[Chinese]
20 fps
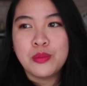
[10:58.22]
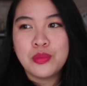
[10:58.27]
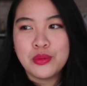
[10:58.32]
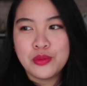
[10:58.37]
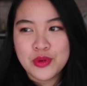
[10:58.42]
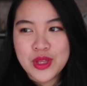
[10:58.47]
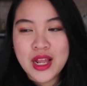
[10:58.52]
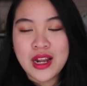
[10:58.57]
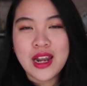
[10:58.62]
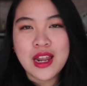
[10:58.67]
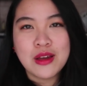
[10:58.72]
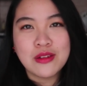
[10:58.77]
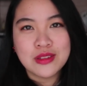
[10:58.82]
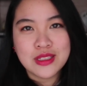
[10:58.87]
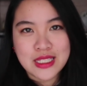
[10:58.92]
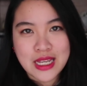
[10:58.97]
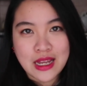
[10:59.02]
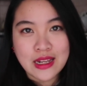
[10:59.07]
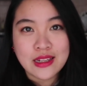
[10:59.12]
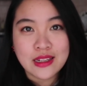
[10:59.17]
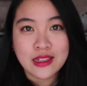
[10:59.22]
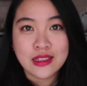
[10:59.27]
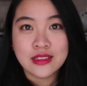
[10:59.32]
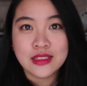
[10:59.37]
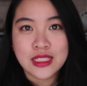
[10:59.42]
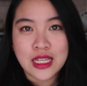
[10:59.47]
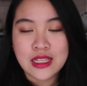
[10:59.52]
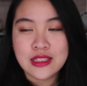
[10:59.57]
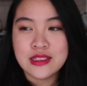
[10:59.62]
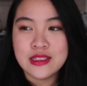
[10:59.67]
不要让家里人
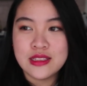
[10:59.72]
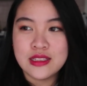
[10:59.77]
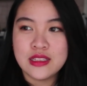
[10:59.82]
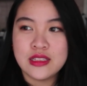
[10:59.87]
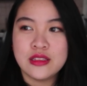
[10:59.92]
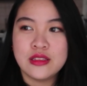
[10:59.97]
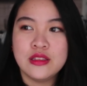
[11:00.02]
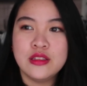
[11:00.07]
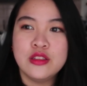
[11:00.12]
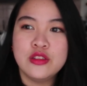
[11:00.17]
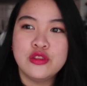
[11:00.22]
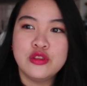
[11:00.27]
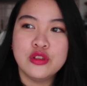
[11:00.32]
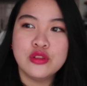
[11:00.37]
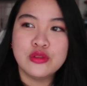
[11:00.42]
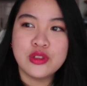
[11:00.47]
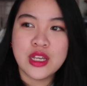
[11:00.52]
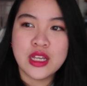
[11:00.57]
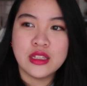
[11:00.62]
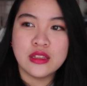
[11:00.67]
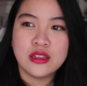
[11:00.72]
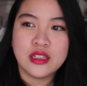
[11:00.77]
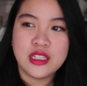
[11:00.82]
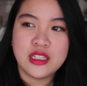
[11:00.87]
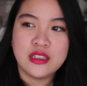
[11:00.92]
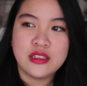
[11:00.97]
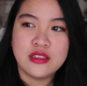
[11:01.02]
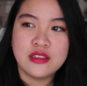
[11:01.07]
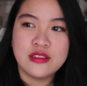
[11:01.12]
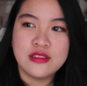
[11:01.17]
担心。就算
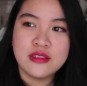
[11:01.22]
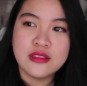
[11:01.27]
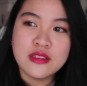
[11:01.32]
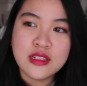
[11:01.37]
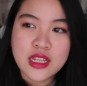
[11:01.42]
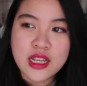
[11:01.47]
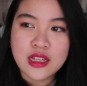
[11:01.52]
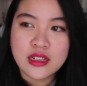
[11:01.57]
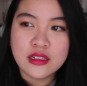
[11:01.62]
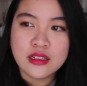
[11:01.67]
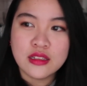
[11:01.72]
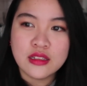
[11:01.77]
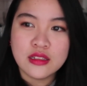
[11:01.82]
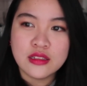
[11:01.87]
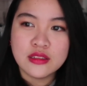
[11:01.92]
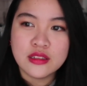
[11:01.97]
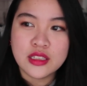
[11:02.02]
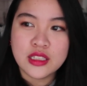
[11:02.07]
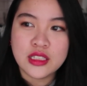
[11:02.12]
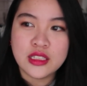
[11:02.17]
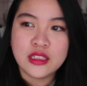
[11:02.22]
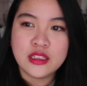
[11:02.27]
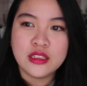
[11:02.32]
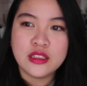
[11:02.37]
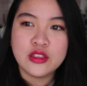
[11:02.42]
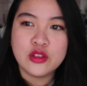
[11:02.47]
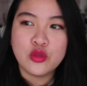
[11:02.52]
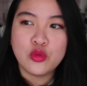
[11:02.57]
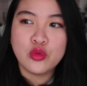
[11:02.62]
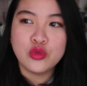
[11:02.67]
你失恋了，
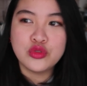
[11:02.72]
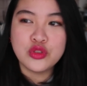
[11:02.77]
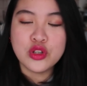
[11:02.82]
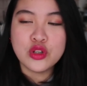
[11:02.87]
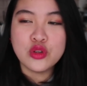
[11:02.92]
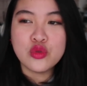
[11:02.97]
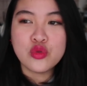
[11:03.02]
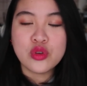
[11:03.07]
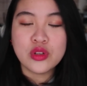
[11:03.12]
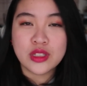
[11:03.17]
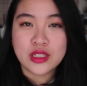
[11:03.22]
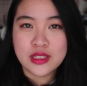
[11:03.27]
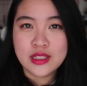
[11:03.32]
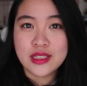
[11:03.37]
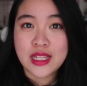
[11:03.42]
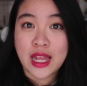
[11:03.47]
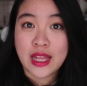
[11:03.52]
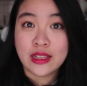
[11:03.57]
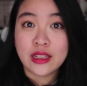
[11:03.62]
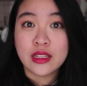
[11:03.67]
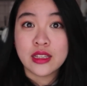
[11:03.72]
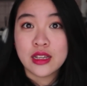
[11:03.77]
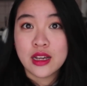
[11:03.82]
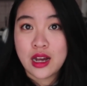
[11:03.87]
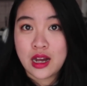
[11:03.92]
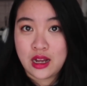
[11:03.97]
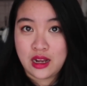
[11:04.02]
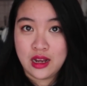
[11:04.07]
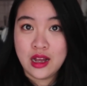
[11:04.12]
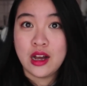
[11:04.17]
你我觉得如果你是谈了一个
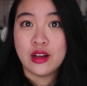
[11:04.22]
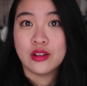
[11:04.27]
很